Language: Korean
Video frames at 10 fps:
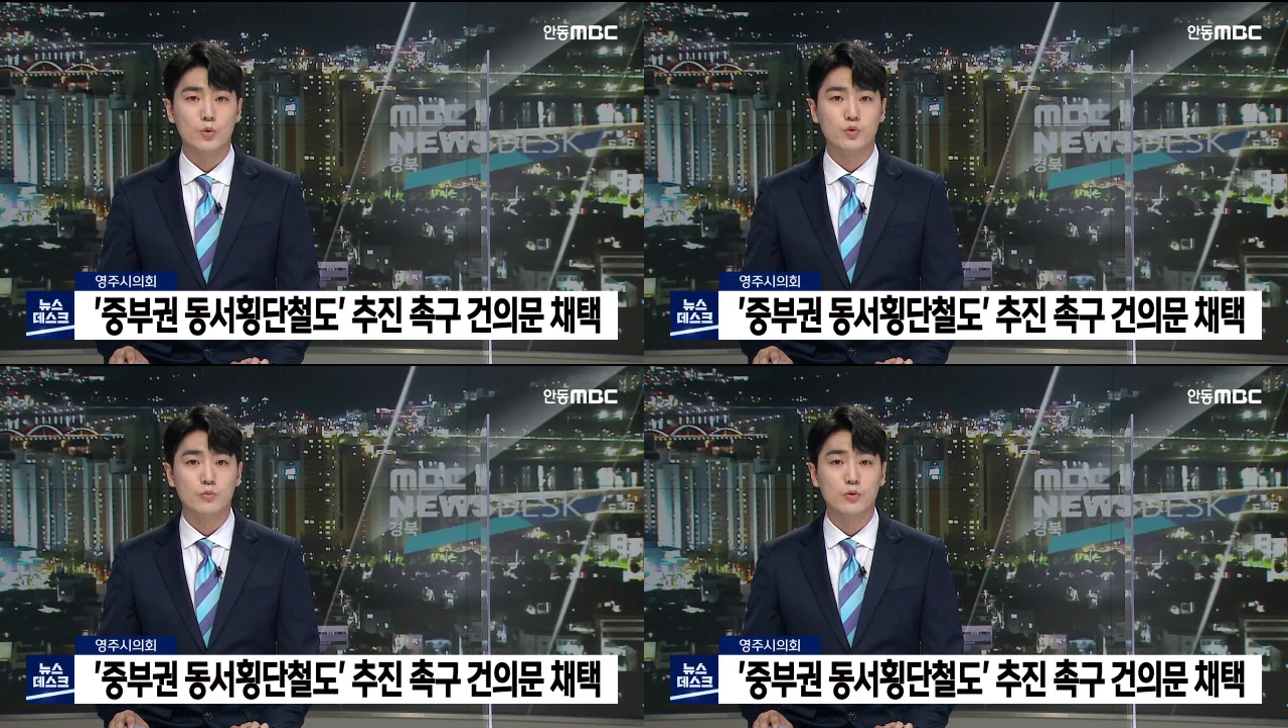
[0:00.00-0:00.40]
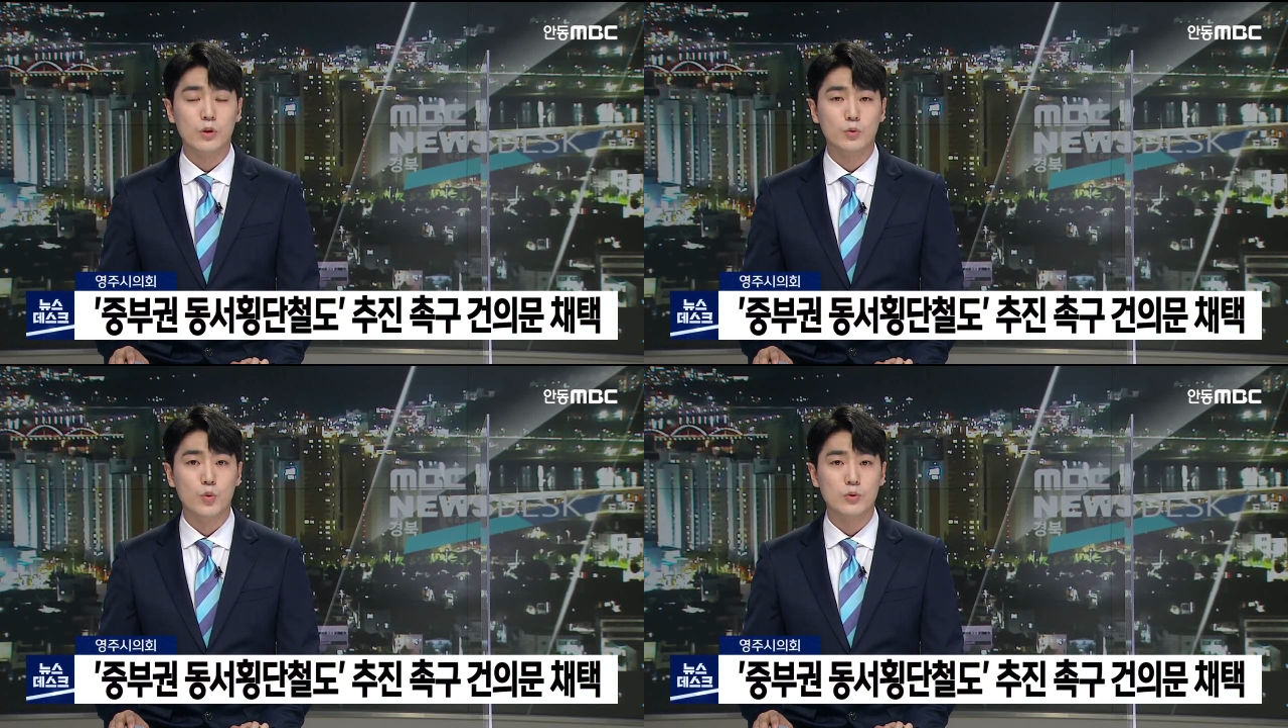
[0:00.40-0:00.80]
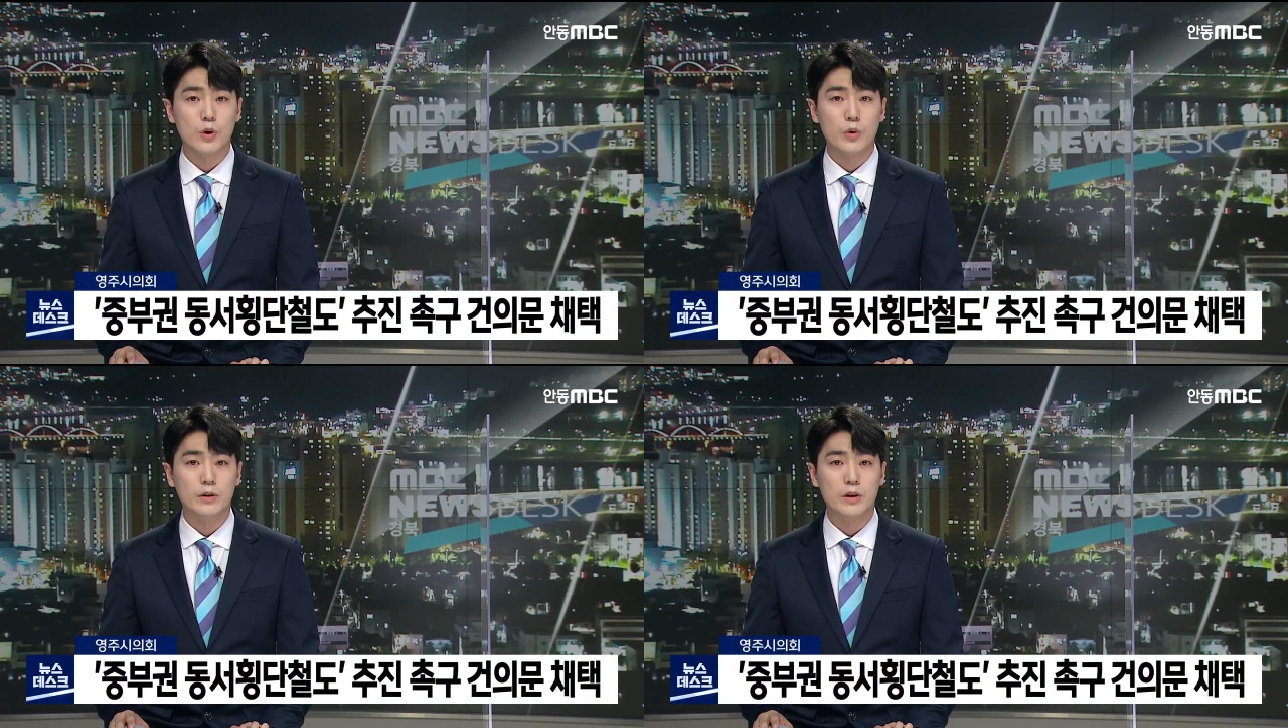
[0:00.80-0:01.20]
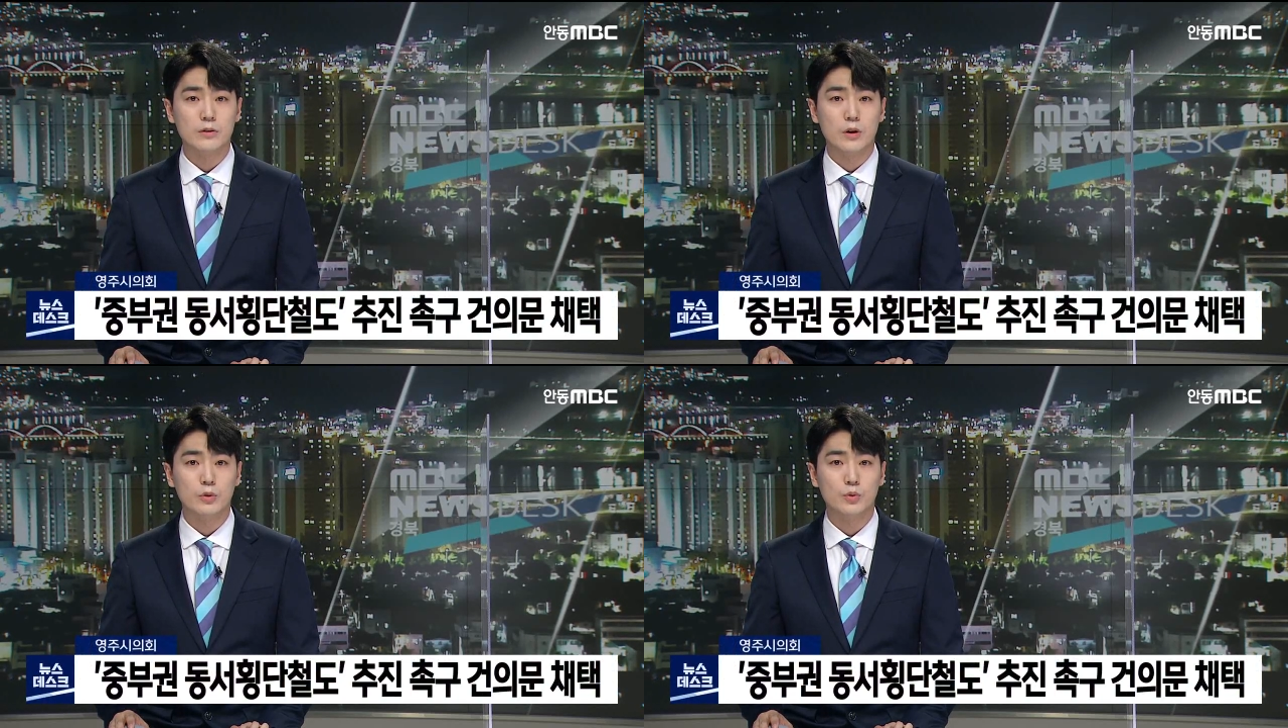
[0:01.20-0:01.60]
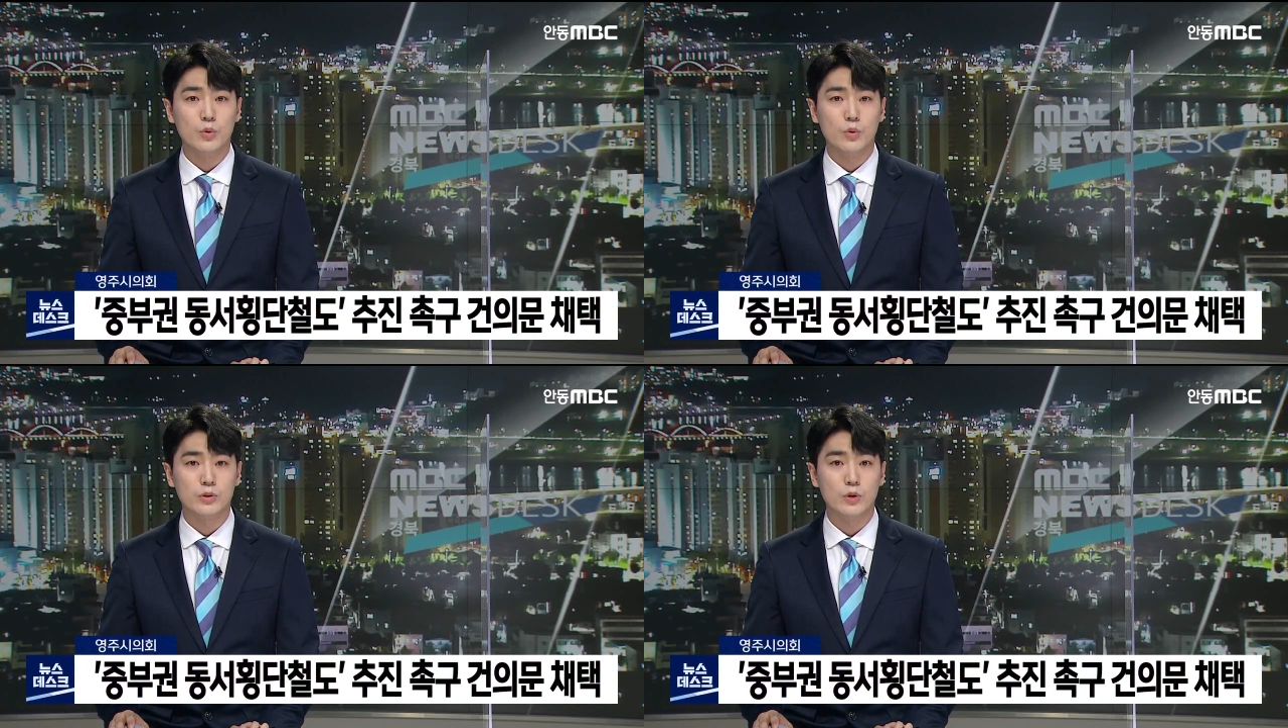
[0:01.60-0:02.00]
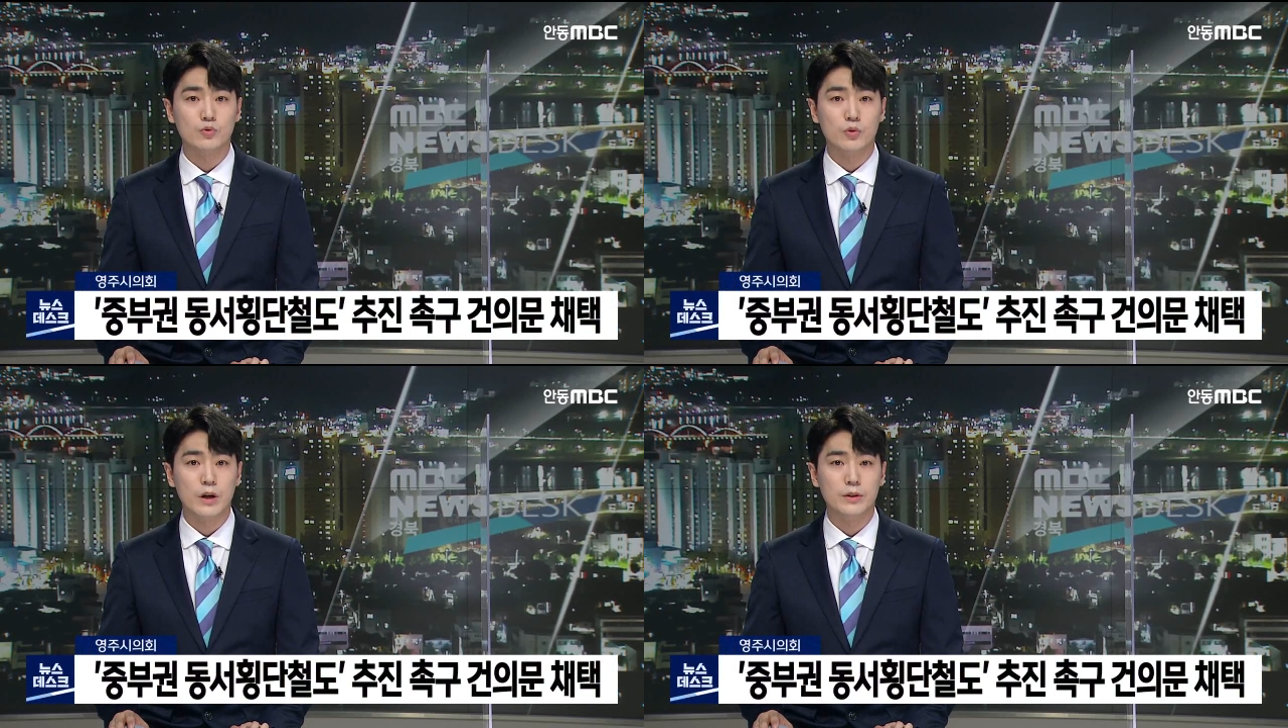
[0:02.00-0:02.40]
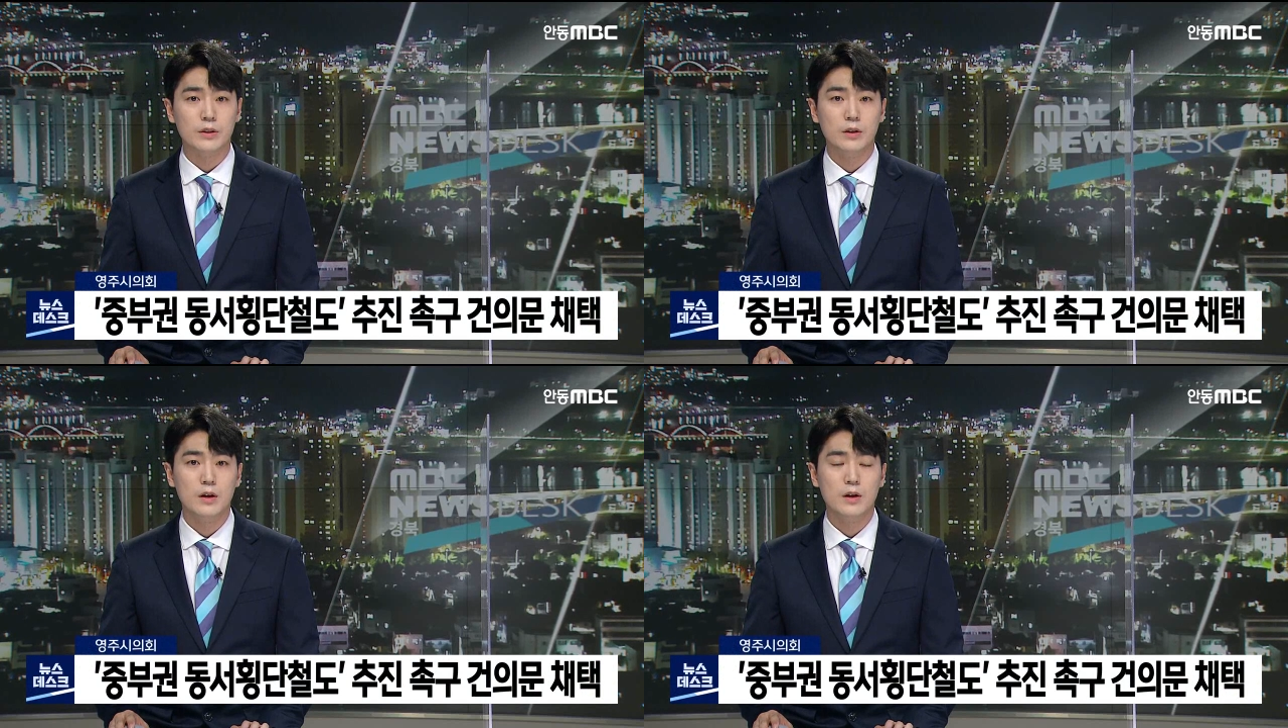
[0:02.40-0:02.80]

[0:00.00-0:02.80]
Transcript: 중부권 동서횡단철도 전 구간을